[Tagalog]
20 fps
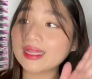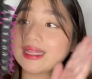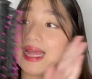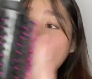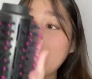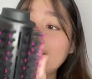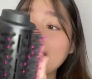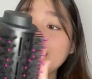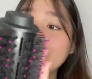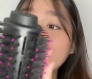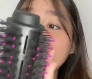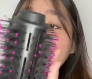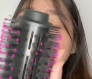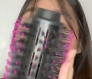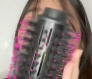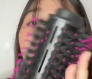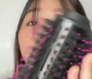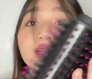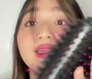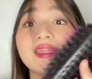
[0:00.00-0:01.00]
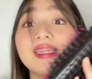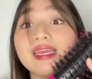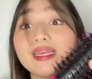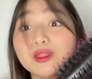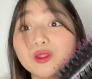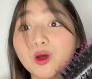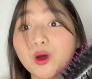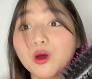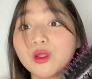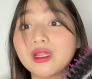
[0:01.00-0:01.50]
Dahil
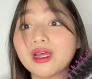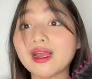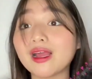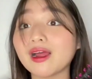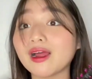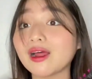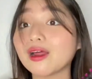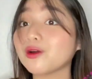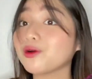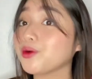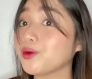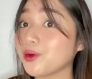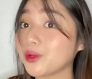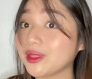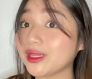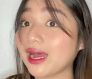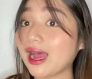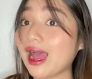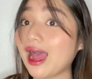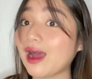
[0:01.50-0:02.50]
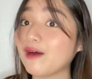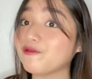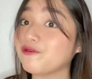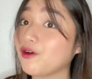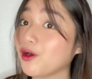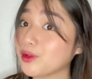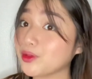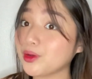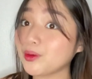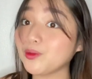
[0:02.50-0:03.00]
dito, nagkakaroon ng
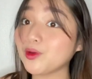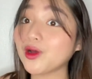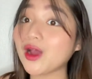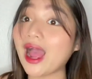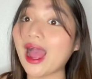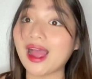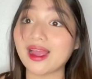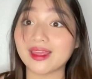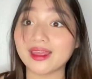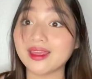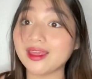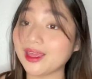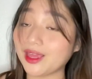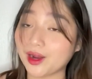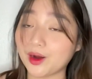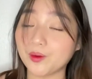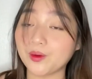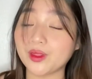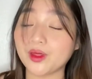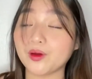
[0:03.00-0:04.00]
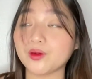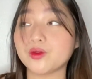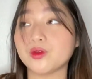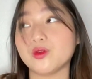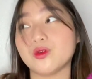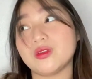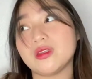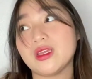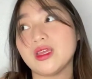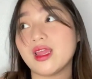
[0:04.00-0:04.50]
volume yung aking hair without
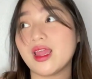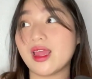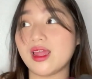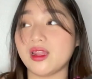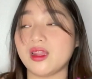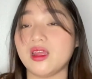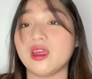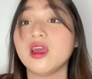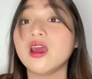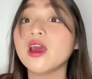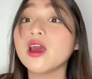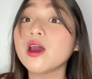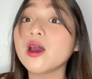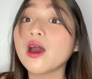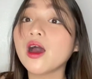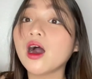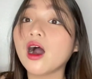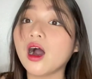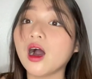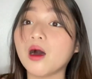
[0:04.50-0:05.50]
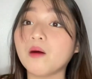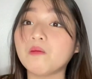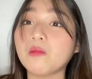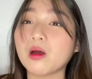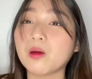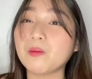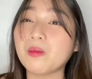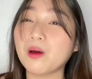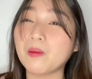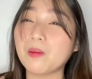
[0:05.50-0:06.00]
using any uh,
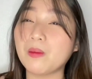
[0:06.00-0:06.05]
mag,